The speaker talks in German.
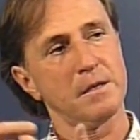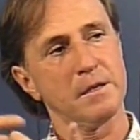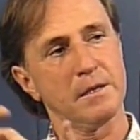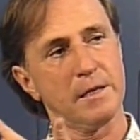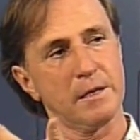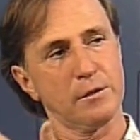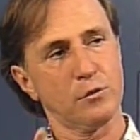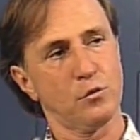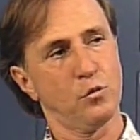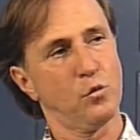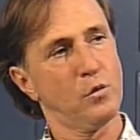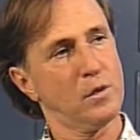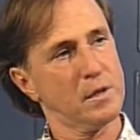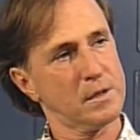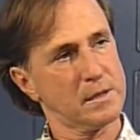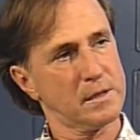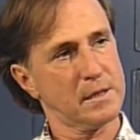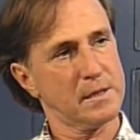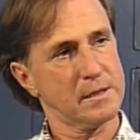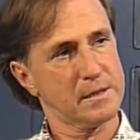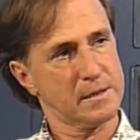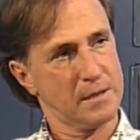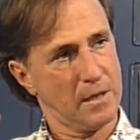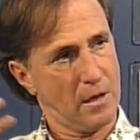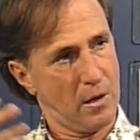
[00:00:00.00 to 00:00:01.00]
die
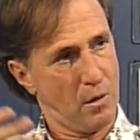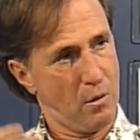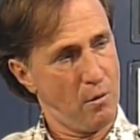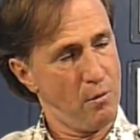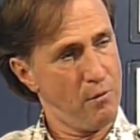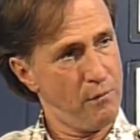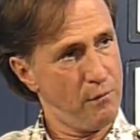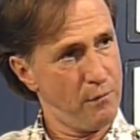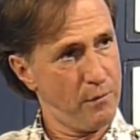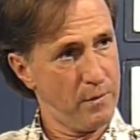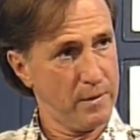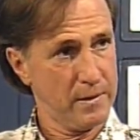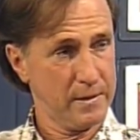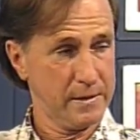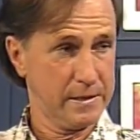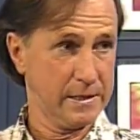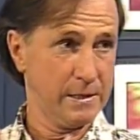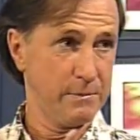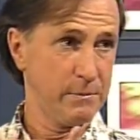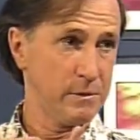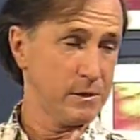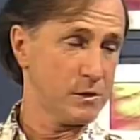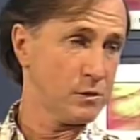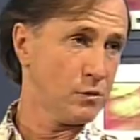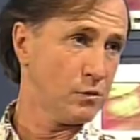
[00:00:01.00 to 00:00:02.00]
Naturgesetze auf,
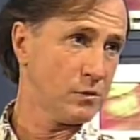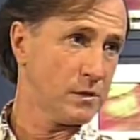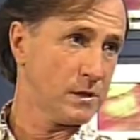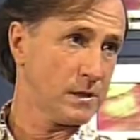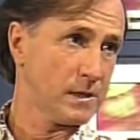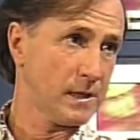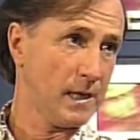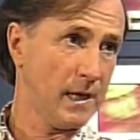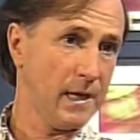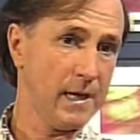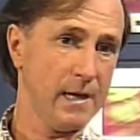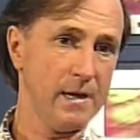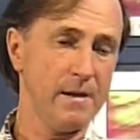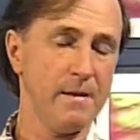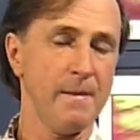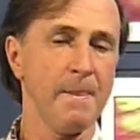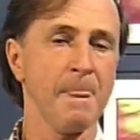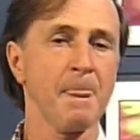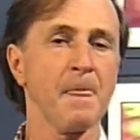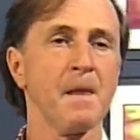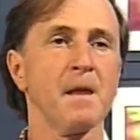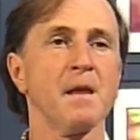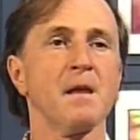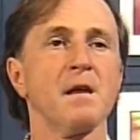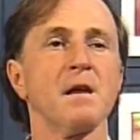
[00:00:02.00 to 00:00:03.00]
Dimension der 3,
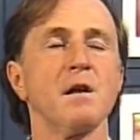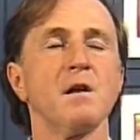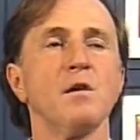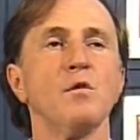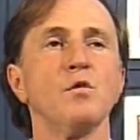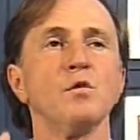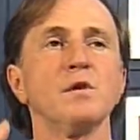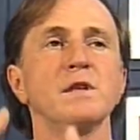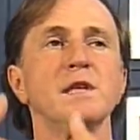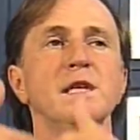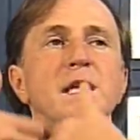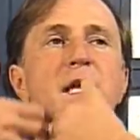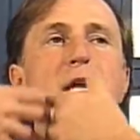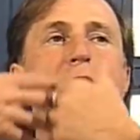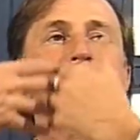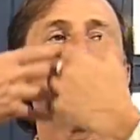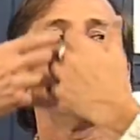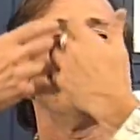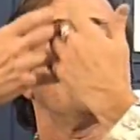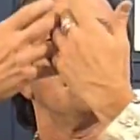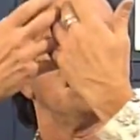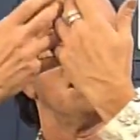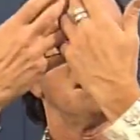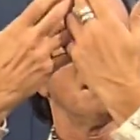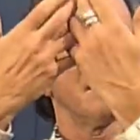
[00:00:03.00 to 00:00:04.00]
und
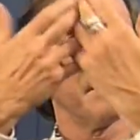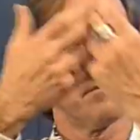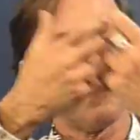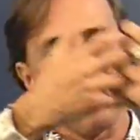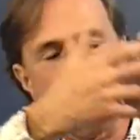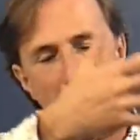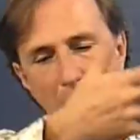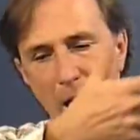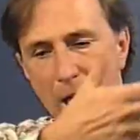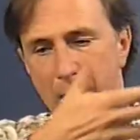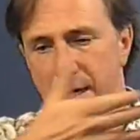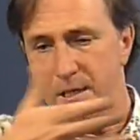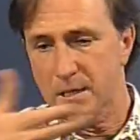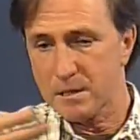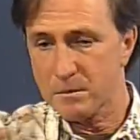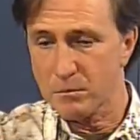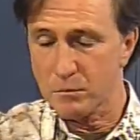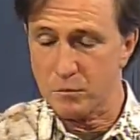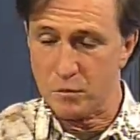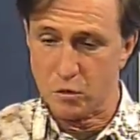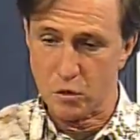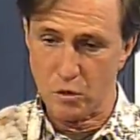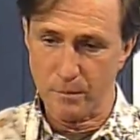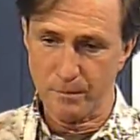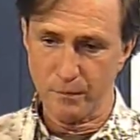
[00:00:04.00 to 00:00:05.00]
gehen in ihrem
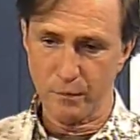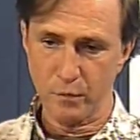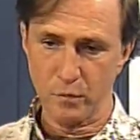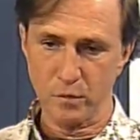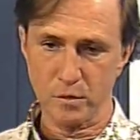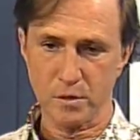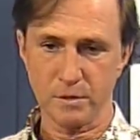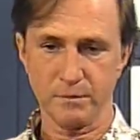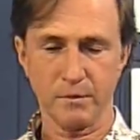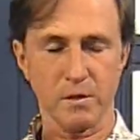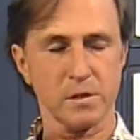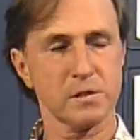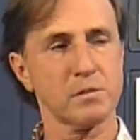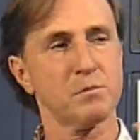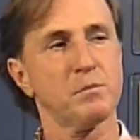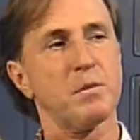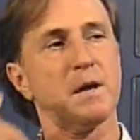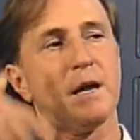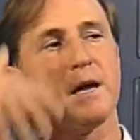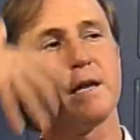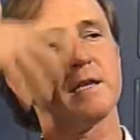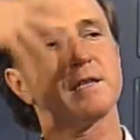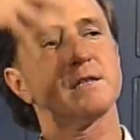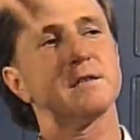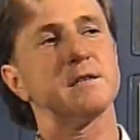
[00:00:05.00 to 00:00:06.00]
eigenen Schöpfungsuniversum
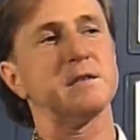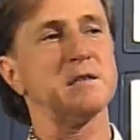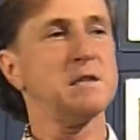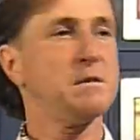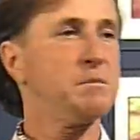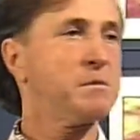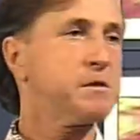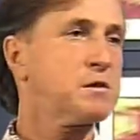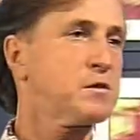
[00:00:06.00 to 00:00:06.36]
bereits in die